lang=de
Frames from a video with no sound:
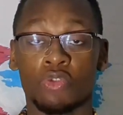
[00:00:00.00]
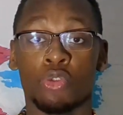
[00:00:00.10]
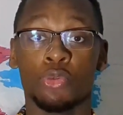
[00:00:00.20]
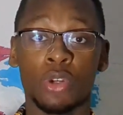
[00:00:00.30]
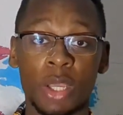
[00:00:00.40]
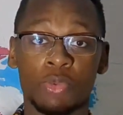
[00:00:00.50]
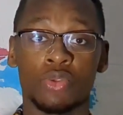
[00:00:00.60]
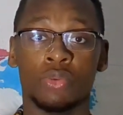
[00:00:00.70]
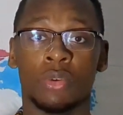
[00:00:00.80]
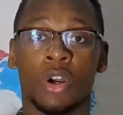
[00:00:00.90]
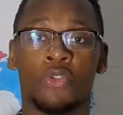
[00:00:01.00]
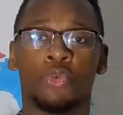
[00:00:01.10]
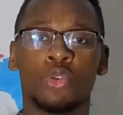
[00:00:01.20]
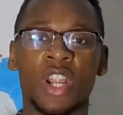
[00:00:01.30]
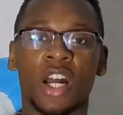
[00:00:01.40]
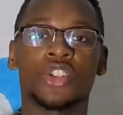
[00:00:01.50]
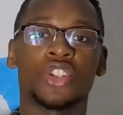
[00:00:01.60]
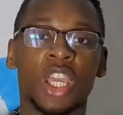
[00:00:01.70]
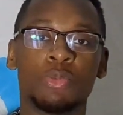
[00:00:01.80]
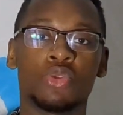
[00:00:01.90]
Wofür lebst du? Wonach
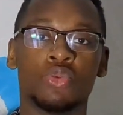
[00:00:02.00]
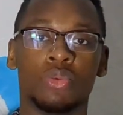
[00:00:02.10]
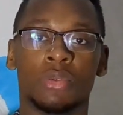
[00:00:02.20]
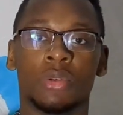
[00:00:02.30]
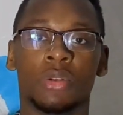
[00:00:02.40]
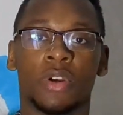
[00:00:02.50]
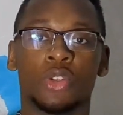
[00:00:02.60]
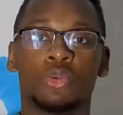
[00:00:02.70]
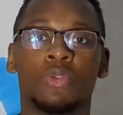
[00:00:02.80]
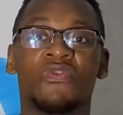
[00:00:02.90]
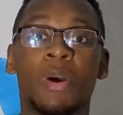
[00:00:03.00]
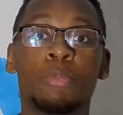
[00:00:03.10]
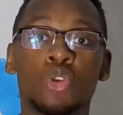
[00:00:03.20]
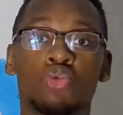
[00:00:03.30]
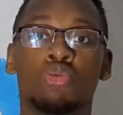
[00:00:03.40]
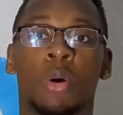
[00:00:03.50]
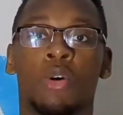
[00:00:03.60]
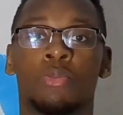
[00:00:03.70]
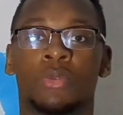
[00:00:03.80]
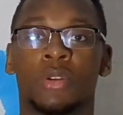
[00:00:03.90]
strebst du? Weißt du, wer bist du
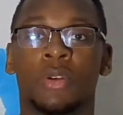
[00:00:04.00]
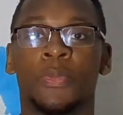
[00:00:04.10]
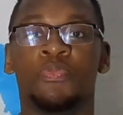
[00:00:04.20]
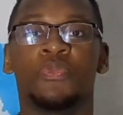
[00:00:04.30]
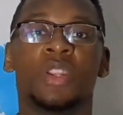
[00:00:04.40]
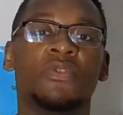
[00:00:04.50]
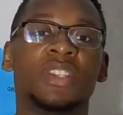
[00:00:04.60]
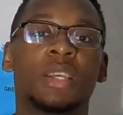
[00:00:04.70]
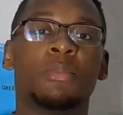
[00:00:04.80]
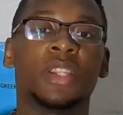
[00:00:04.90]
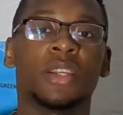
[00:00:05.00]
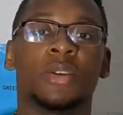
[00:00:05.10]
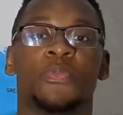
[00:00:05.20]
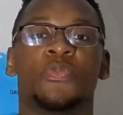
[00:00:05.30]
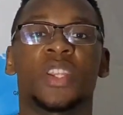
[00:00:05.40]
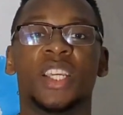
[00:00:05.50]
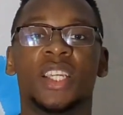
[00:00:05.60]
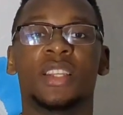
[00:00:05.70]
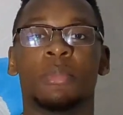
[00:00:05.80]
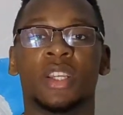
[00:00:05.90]
überhaupt? Ihr wisst selber, ne?
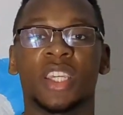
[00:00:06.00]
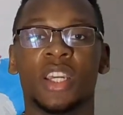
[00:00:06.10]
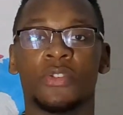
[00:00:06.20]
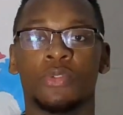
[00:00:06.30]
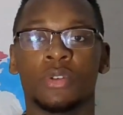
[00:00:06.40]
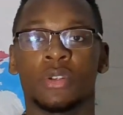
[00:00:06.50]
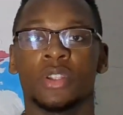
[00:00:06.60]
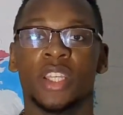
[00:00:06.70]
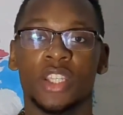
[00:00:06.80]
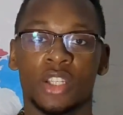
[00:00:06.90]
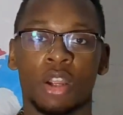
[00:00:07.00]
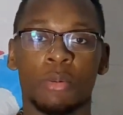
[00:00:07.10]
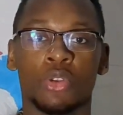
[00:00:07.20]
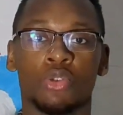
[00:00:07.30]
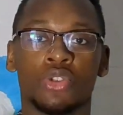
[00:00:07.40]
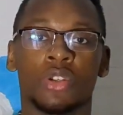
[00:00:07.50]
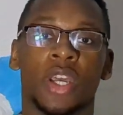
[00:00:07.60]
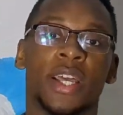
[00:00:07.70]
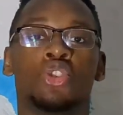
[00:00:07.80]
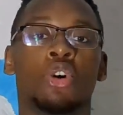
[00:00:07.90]
Ihr seid mein Kriegervolk, ne? Ich glaube an euch
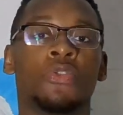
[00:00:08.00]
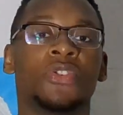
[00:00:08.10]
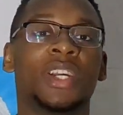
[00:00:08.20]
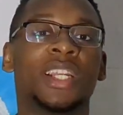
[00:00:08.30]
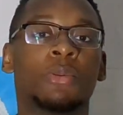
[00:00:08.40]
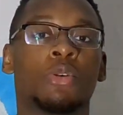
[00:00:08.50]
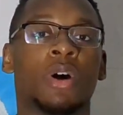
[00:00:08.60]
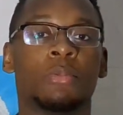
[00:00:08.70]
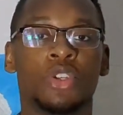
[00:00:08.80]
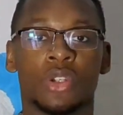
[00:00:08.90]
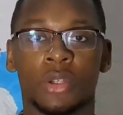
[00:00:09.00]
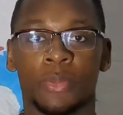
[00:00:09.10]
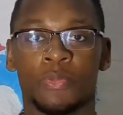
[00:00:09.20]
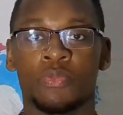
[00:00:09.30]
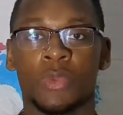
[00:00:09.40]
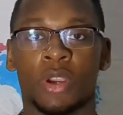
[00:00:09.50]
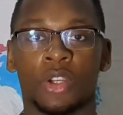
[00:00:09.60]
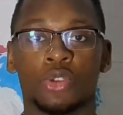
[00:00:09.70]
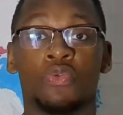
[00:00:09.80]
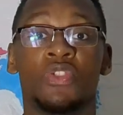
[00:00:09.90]
und ich hoffe, ihr glaubt auch an mich.
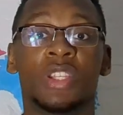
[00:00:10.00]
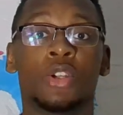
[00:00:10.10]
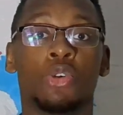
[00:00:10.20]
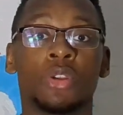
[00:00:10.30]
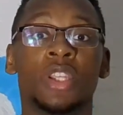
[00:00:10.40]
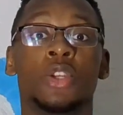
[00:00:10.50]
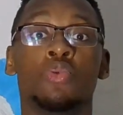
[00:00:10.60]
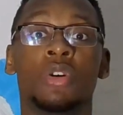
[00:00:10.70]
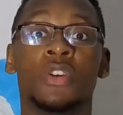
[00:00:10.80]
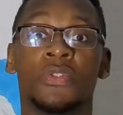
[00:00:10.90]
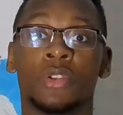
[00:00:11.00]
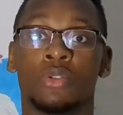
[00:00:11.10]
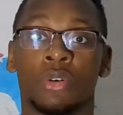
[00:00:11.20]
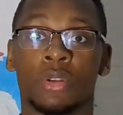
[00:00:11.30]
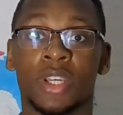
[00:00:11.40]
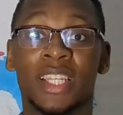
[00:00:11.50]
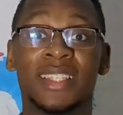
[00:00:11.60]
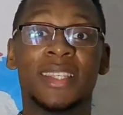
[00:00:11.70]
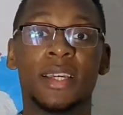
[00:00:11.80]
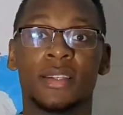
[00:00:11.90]
Weißt du, wir sind Leute, die nur gewinnen können.
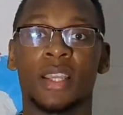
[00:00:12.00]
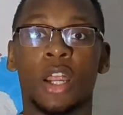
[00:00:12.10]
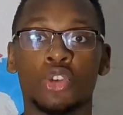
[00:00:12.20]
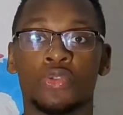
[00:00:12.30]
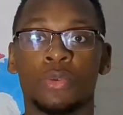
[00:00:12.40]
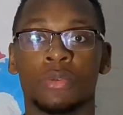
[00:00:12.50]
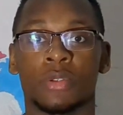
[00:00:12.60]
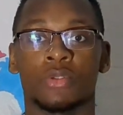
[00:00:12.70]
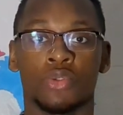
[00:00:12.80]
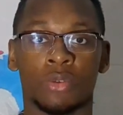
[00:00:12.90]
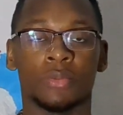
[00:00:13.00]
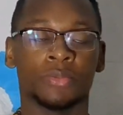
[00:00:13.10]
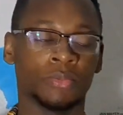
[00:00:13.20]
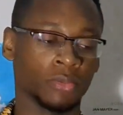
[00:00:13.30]
Sieg ist alles für uns. So.